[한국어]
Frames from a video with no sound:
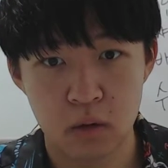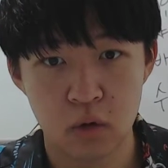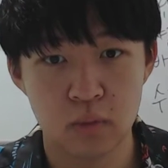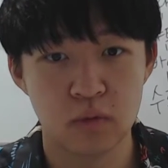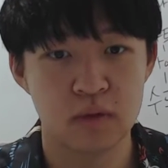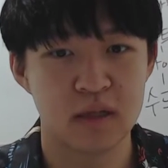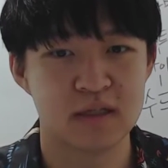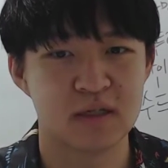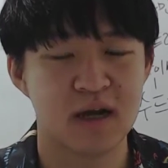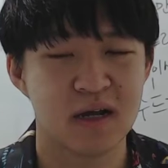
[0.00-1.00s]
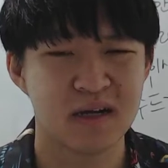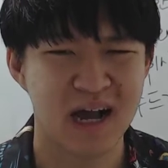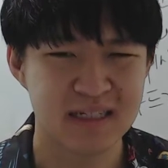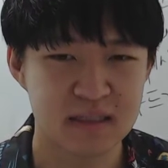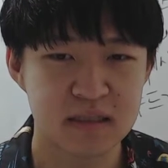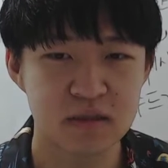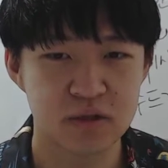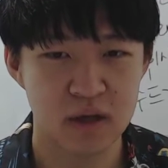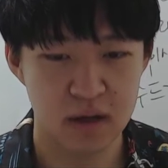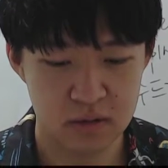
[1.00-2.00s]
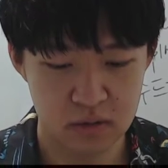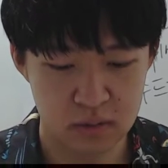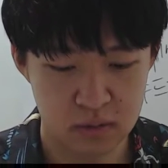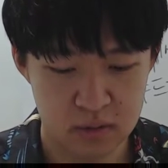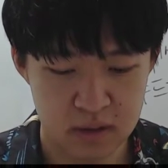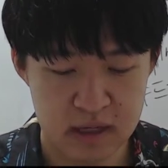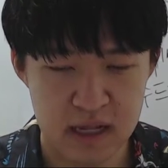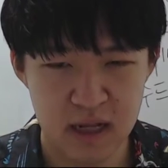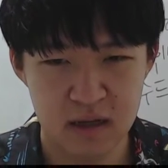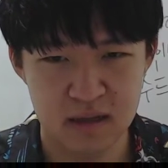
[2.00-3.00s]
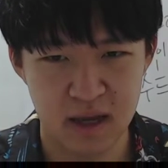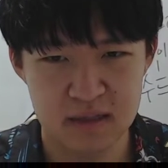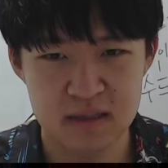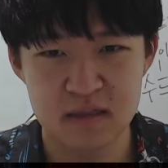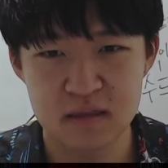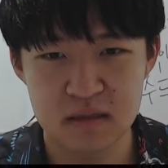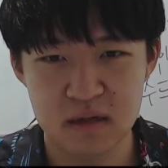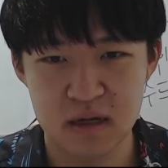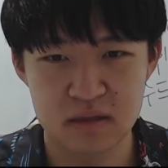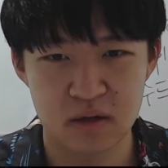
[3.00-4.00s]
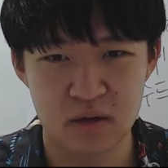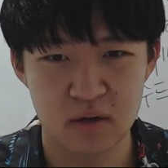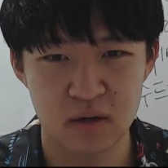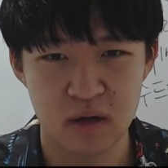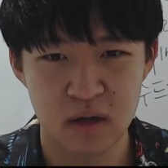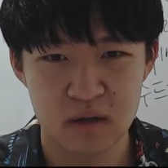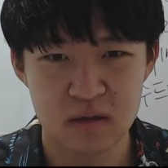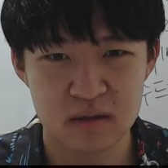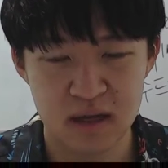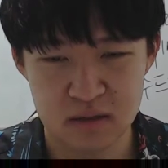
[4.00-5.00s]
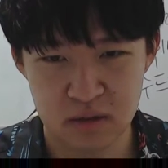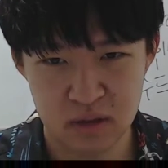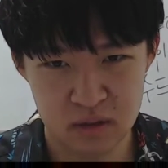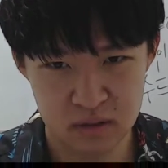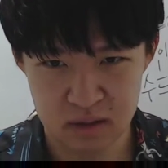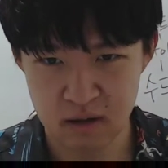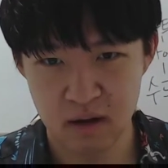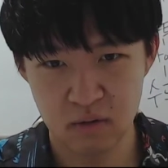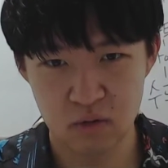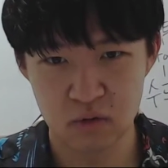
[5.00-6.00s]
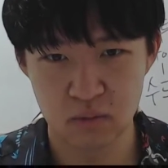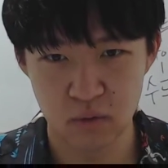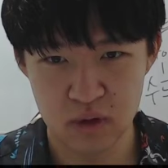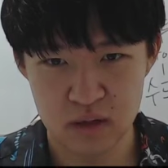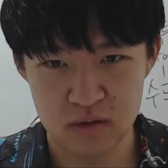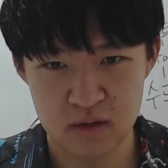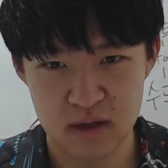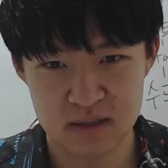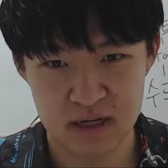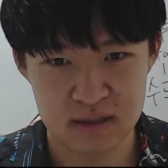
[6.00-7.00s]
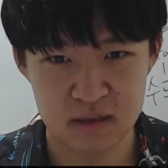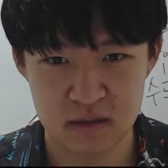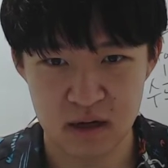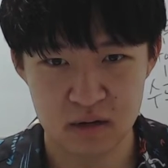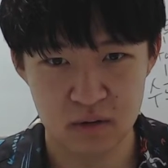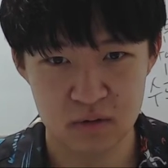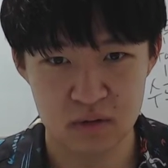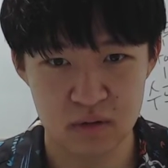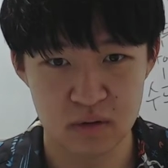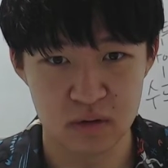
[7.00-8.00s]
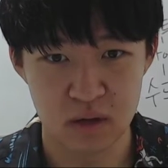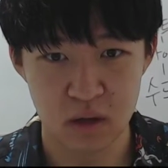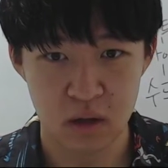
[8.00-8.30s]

걸로 보는데 이제 가장 큰 죄악으로 보는데 얘네는 단식을 해서 극단적인 상황으로 몰린 뒤에 자살을 한 거는